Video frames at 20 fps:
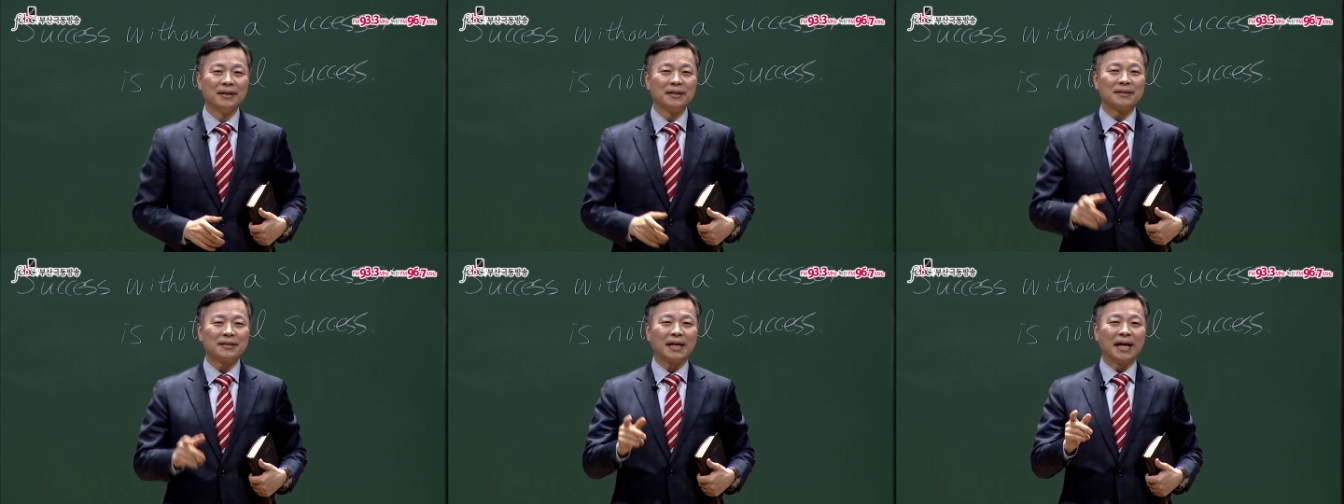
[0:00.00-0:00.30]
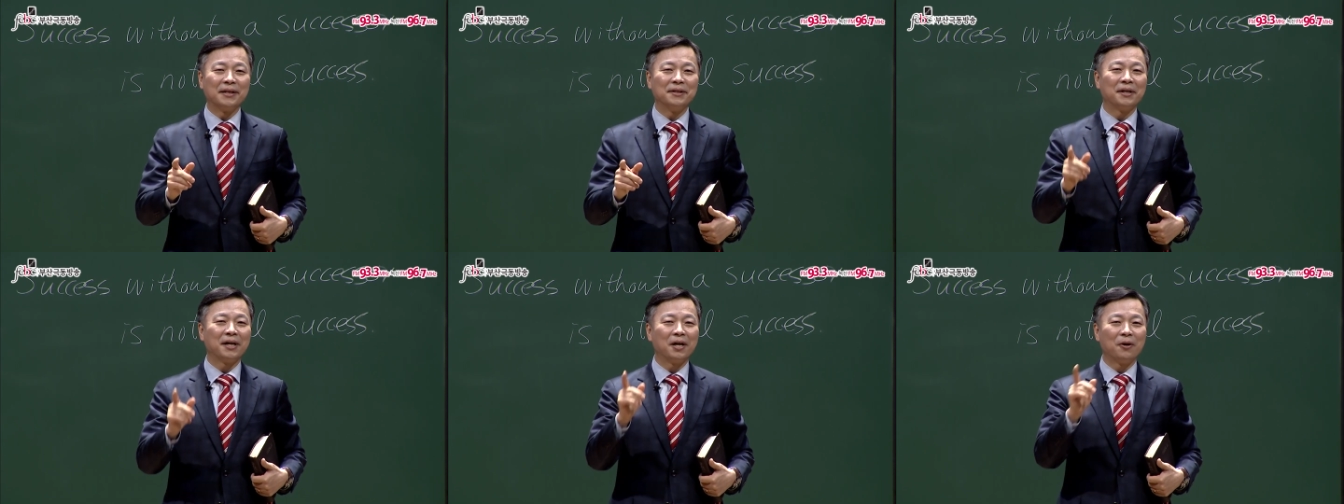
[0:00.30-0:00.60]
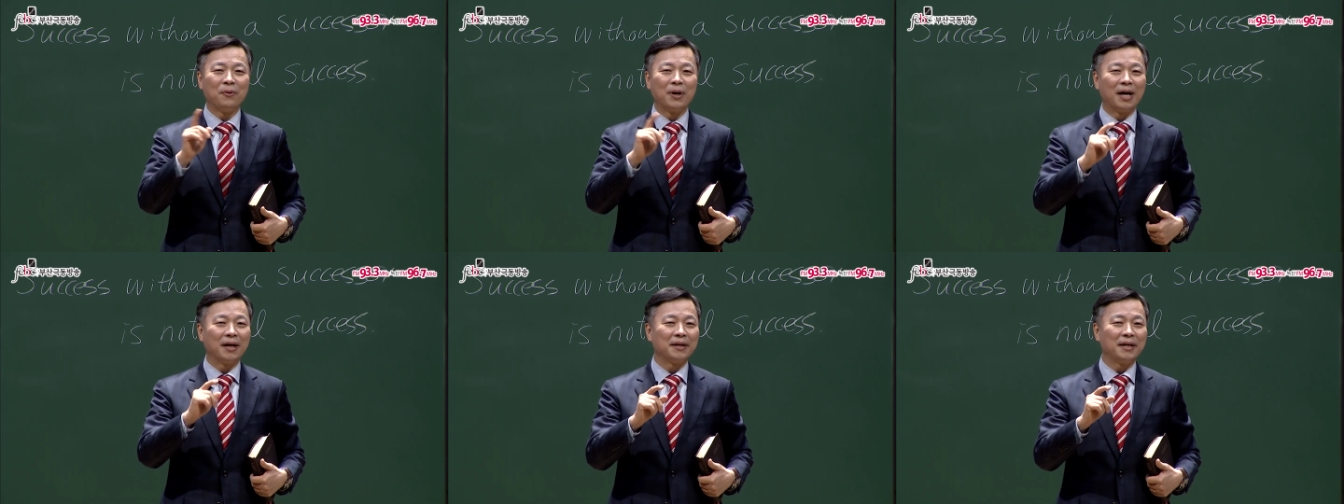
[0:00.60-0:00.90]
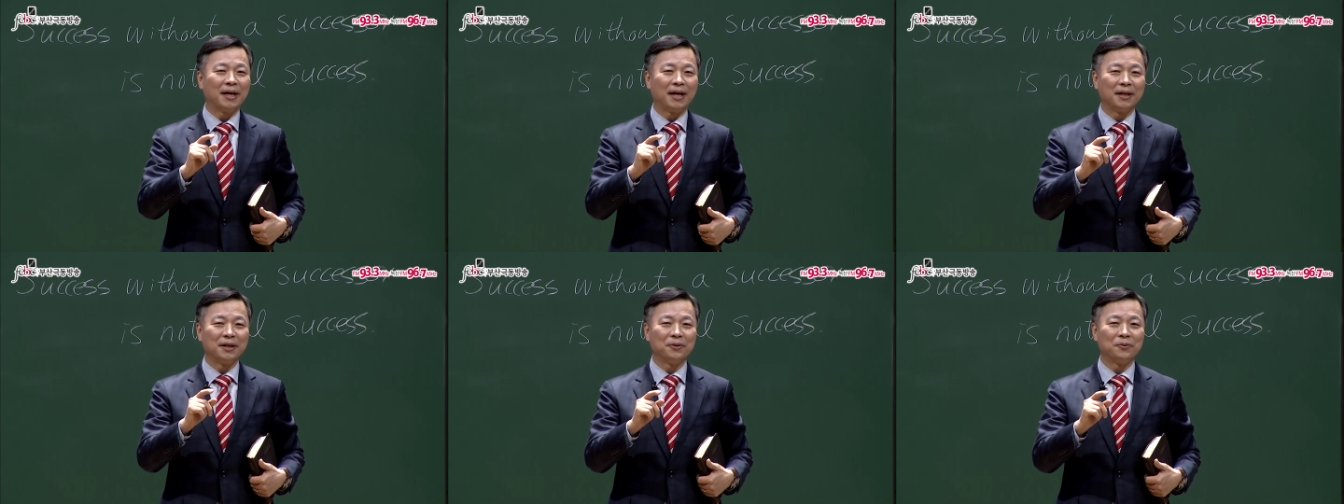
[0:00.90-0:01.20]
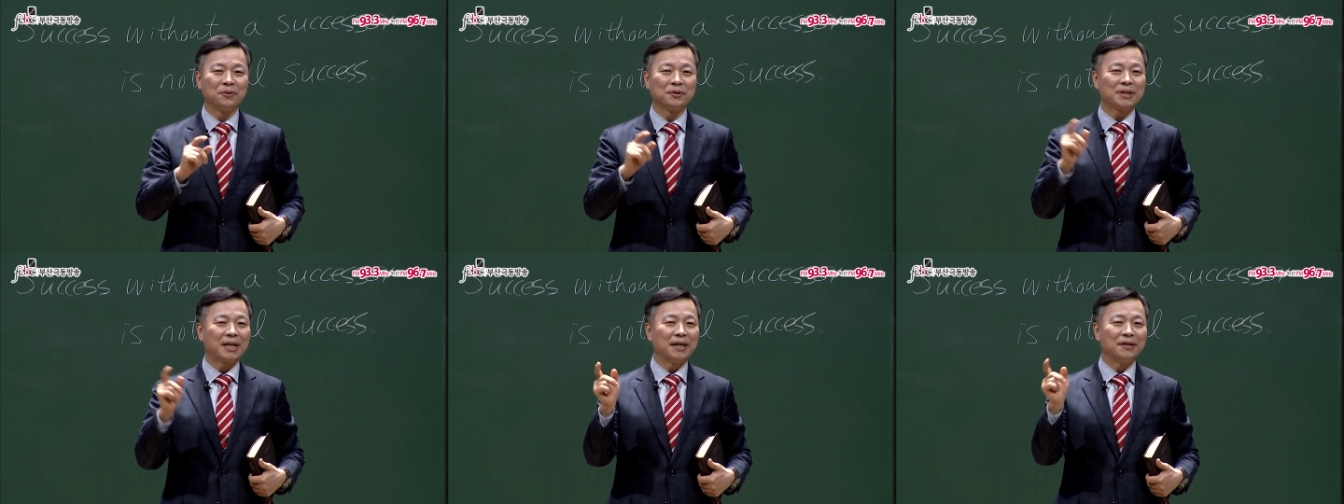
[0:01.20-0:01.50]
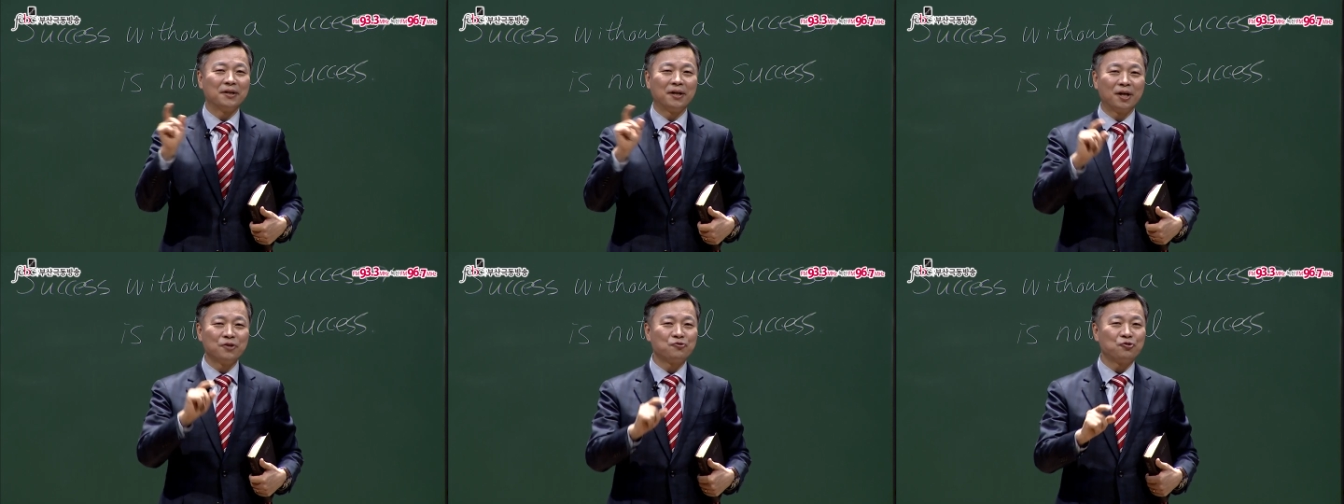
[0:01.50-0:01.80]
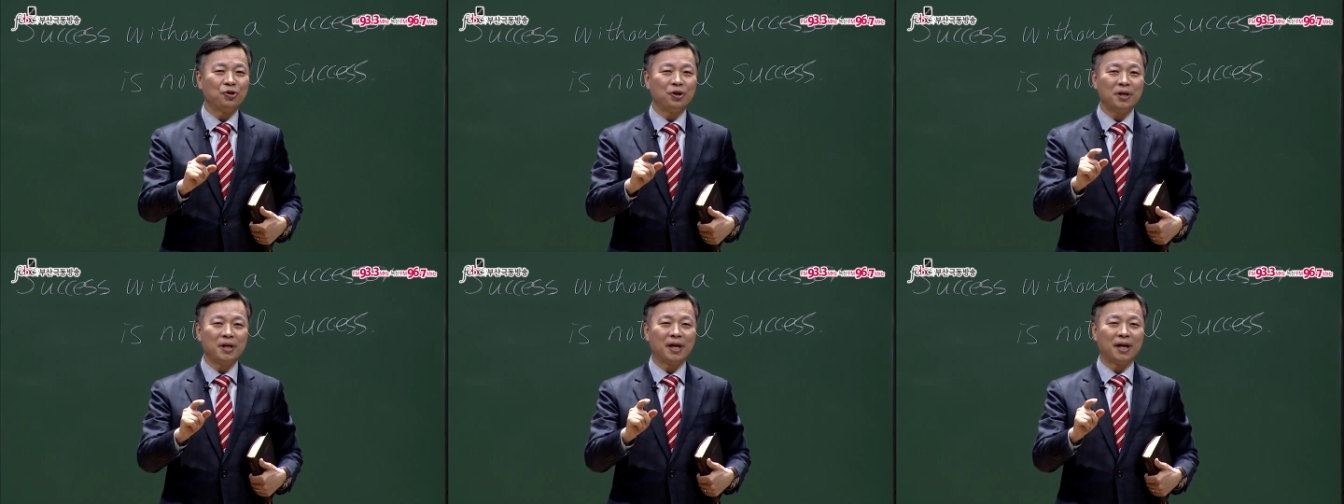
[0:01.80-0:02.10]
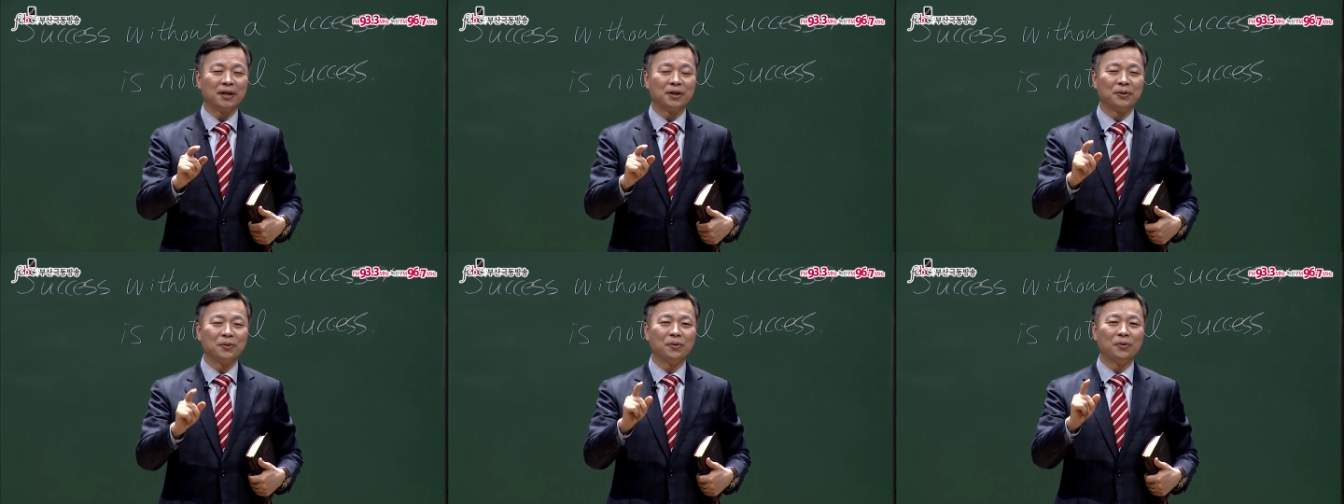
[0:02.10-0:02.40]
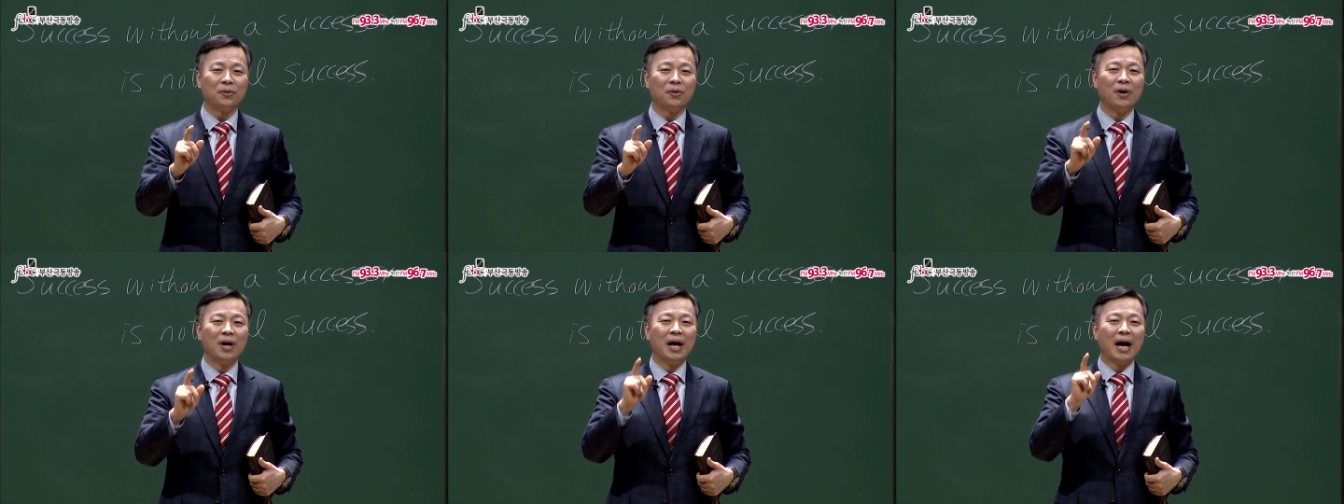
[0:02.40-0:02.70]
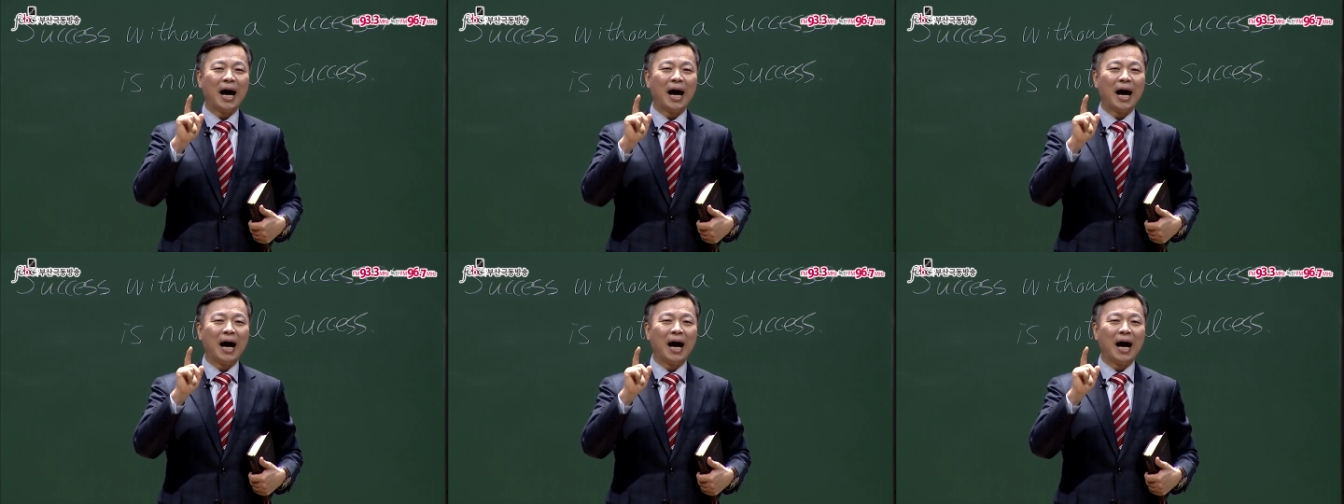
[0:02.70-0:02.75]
자녀가 왕이 아니고 자녀가 주인이 아니고